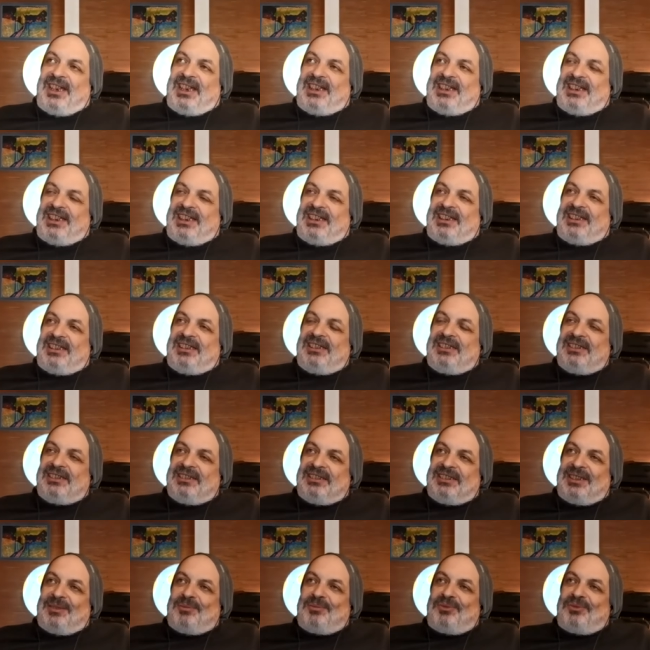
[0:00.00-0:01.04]
ale
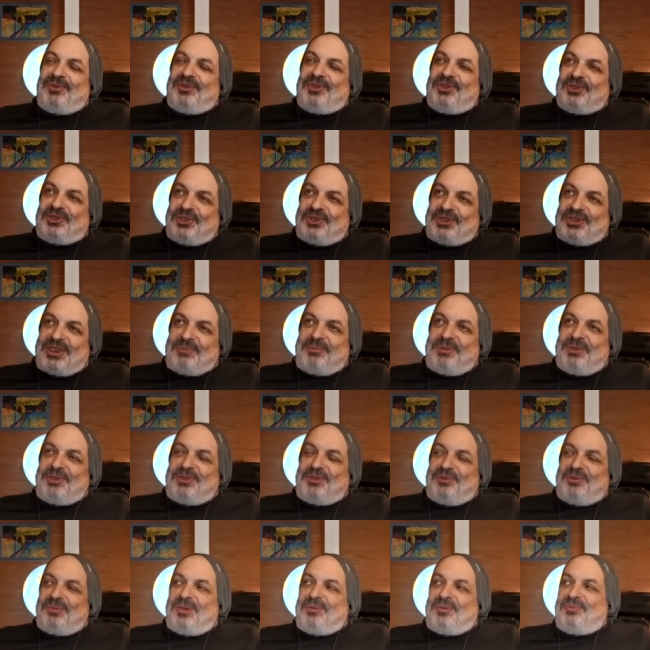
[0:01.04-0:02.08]
ja mówię, no to
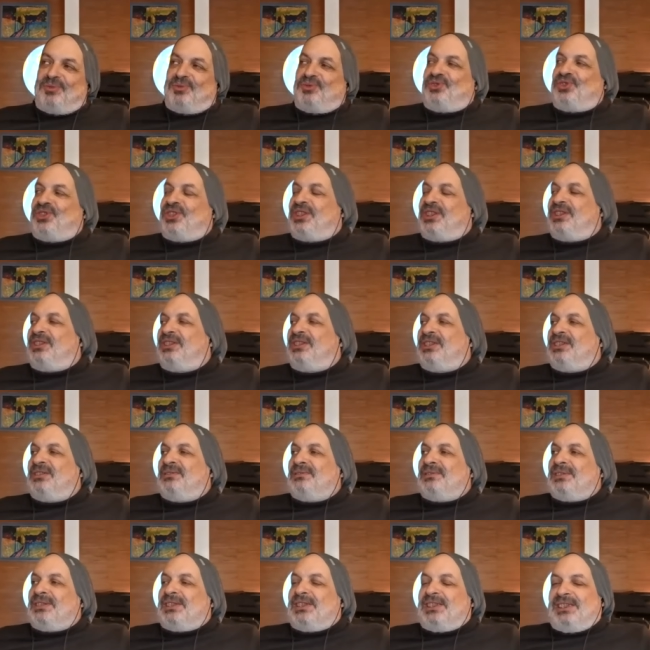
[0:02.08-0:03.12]
zapytuj mamusię,
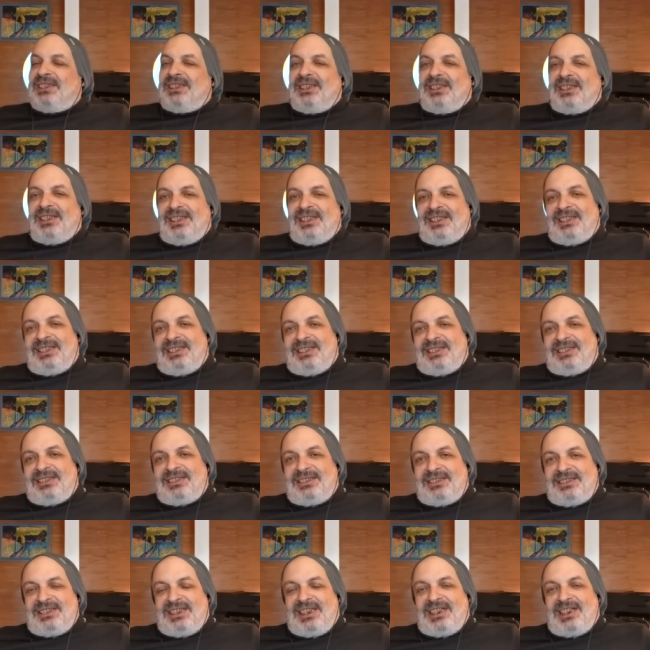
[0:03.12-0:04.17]

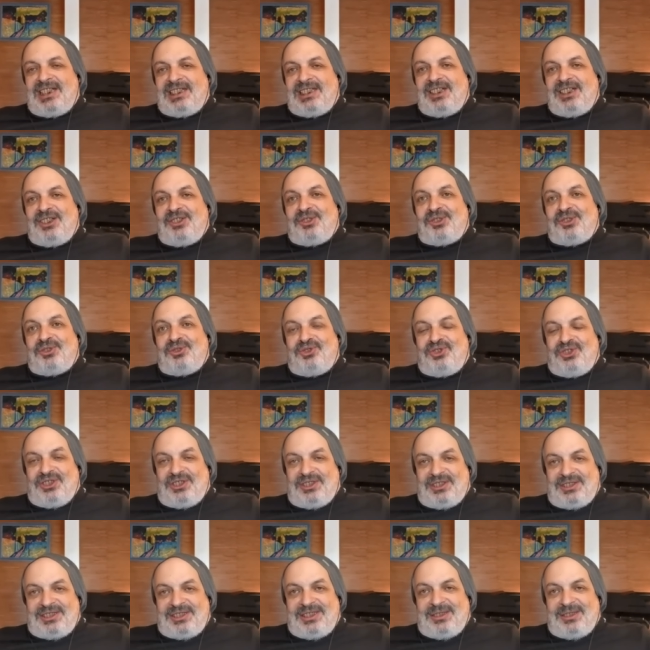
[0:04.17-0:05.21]
e, jak ona go
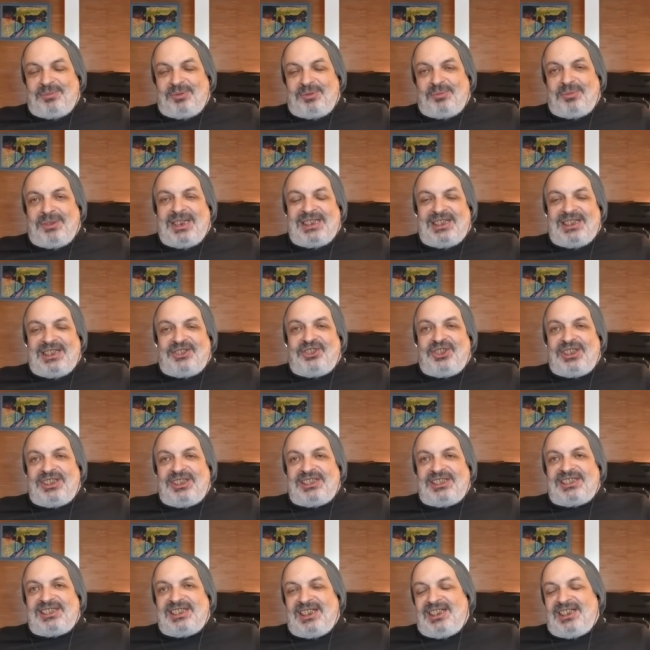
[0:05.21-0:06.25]
rodziła, nie, bo bardzo
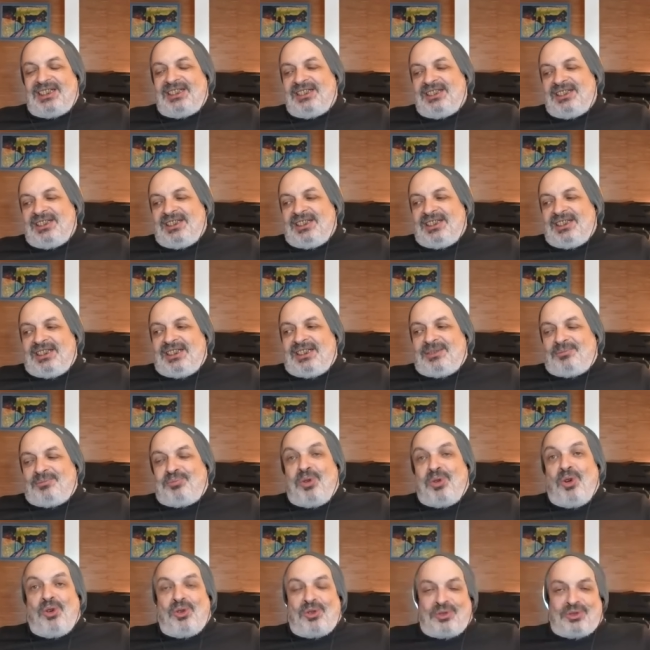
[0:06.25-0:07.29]
często
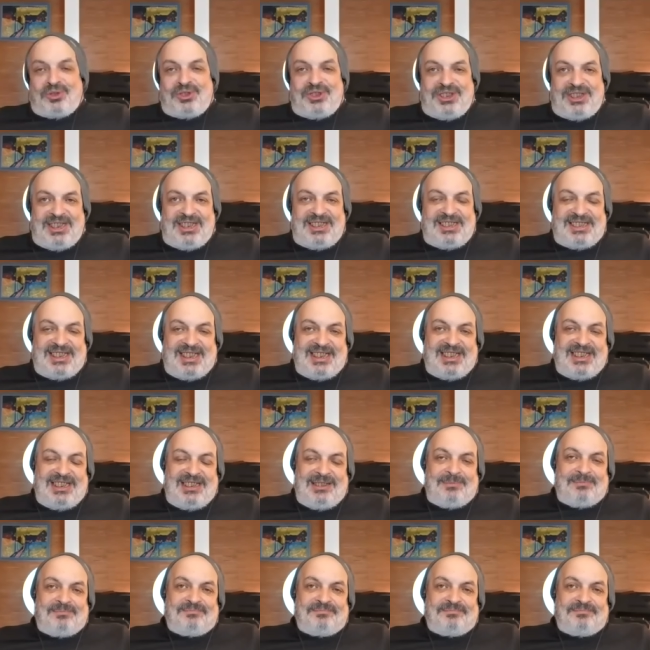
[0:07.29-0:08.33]
poród jest
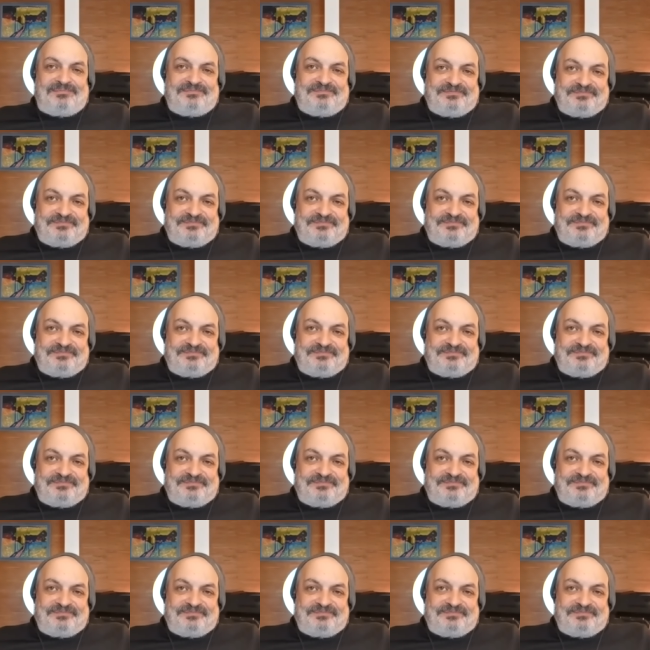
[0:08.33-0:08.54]
takim